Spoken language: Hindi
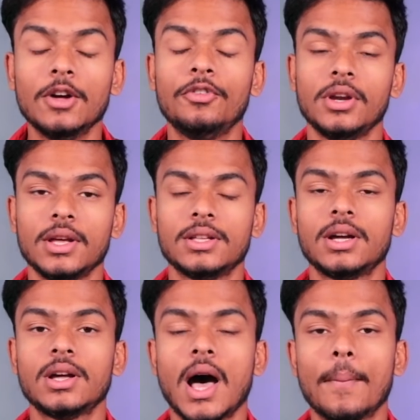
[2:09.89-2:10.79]
फिर
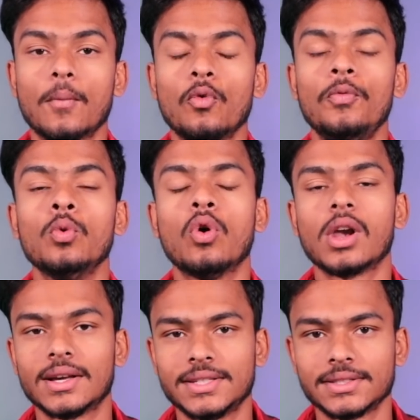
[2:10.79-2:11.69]
इधर आपको व्यू
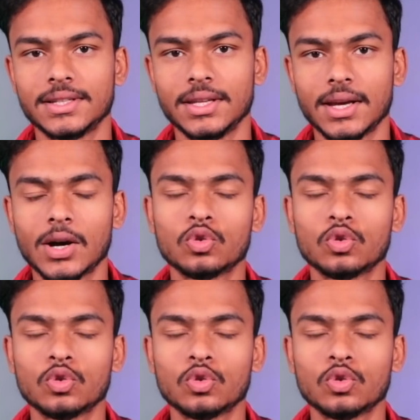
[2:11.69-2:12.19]
वॉल का सेक्शन दिखेगा